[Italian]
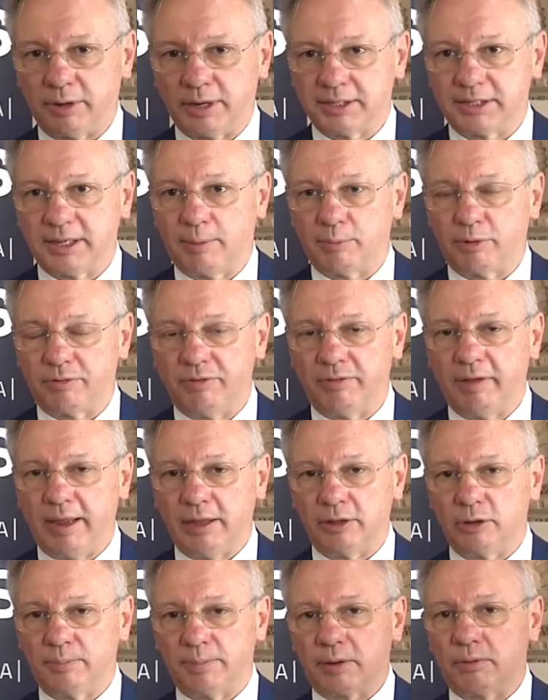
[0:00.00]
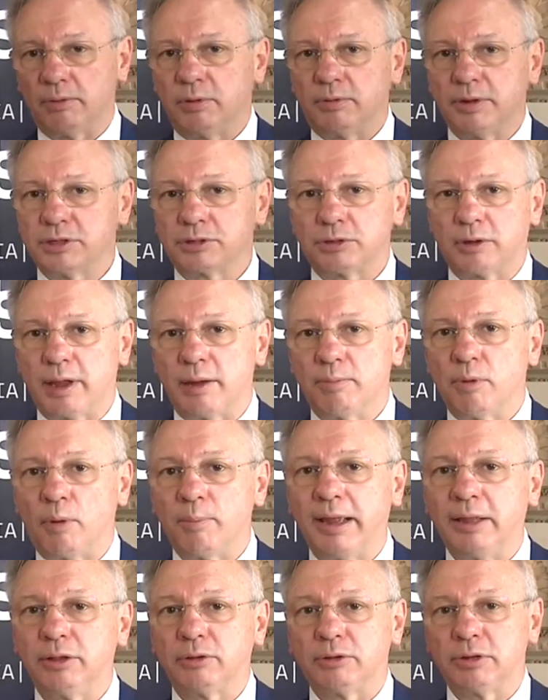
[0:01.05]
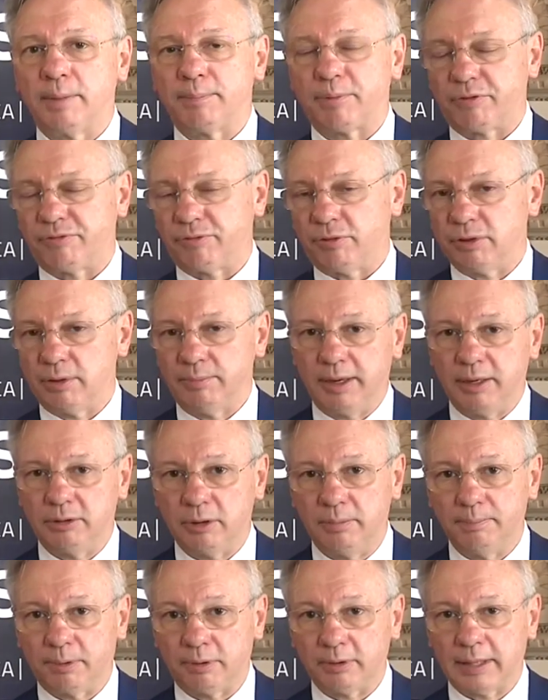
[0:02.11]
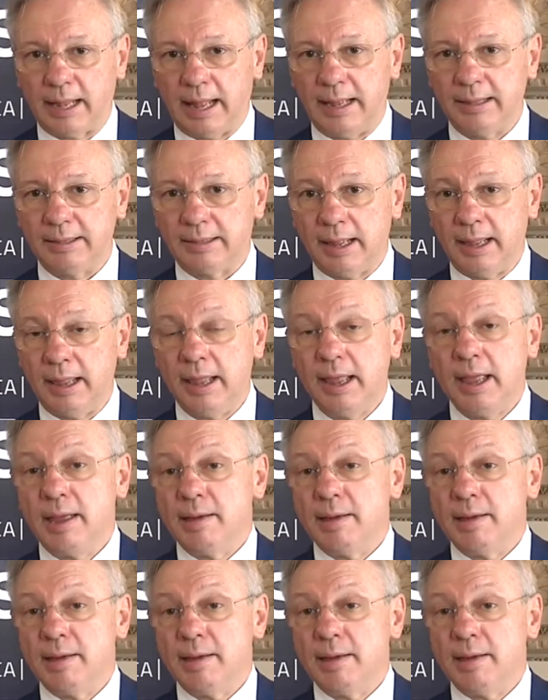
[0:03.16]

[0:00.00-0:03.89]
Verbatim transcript: che stiamo vivendo, per cui questo è un momento di approfondimento importante,